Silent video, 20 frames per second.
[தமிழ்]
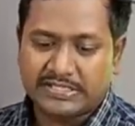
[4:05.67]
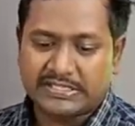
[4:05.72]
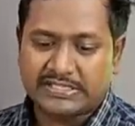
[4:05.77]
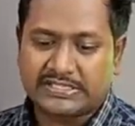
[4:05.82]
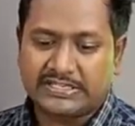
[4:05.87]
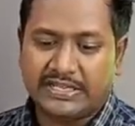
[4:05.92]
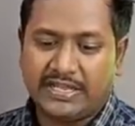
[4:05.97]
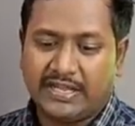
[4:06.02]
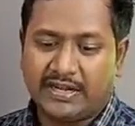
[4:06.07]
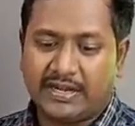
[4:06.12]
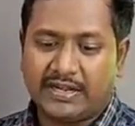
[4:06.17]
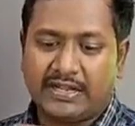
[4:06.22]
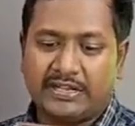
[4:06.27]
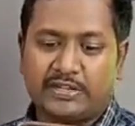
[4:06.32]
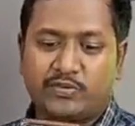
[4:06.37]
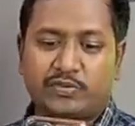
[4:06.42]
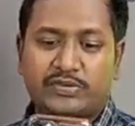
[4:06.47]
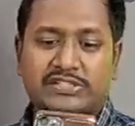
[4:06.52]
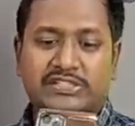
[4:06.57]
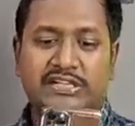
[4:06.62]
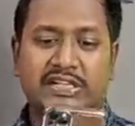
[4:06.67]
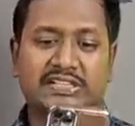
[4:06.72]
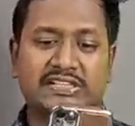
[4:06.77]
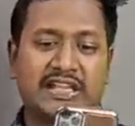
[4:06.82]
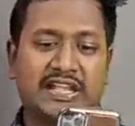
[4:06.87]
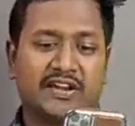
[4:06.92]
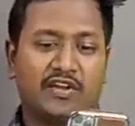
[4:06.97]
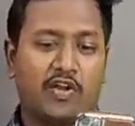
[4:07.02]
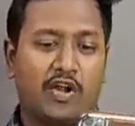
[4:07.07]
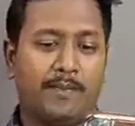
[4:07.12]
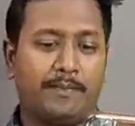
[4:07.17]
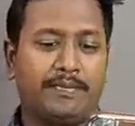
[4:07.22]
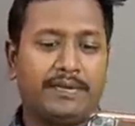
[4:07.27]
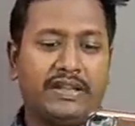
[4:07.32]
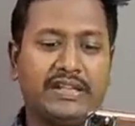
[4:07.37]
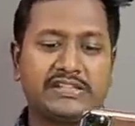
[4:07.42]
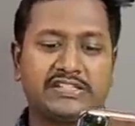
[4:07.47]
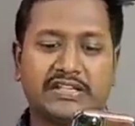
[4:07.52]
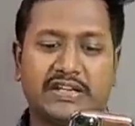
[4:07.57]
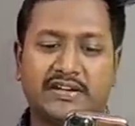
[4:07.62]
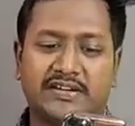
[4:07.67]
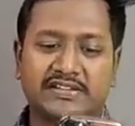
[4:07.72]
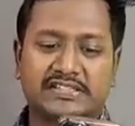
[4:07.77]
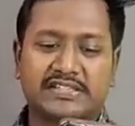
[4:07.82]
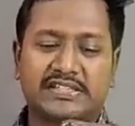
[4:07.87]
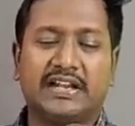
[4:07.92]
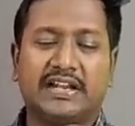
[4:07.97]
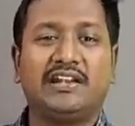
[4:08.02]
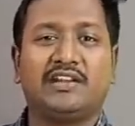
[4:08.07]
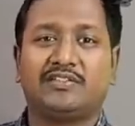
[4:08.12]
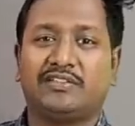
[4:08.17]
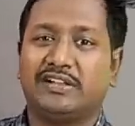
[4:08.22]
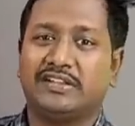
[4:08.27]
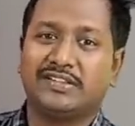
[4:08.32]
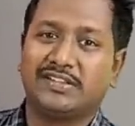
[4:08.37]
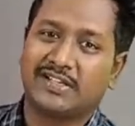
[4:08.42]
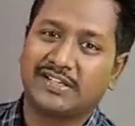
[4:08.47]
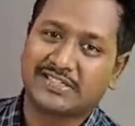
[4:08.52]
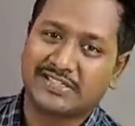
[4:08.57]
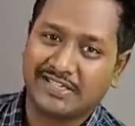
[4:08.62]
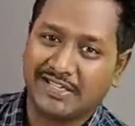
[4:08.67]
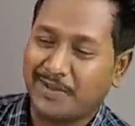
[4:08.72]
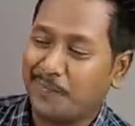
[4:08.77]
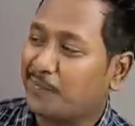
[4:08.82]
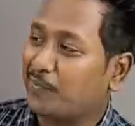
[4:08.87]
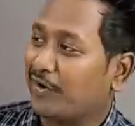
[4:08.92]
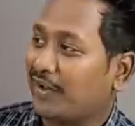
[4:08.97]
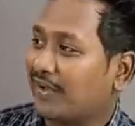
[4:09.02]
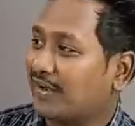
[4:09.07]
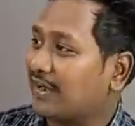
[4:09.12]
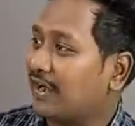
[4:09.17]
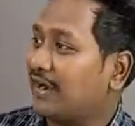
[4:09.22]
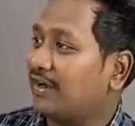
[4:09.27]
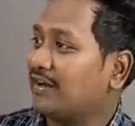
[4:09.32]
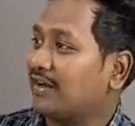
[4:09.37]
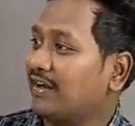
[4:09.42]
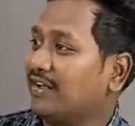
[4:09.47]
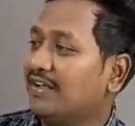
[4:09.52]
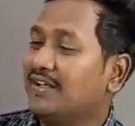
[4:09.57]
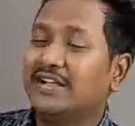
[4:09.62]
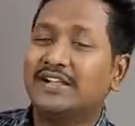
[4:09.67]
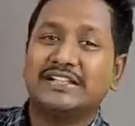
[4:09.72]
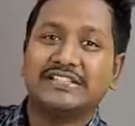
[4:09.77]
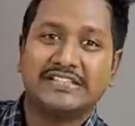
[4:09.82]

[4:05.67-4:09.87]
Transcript: சிஸ்டர் ட்விஸ்டர் ஜார் காம்படிஷன் ரிசல்ட் வந்துருச்சு இப்போ நான் காட்டுறேன்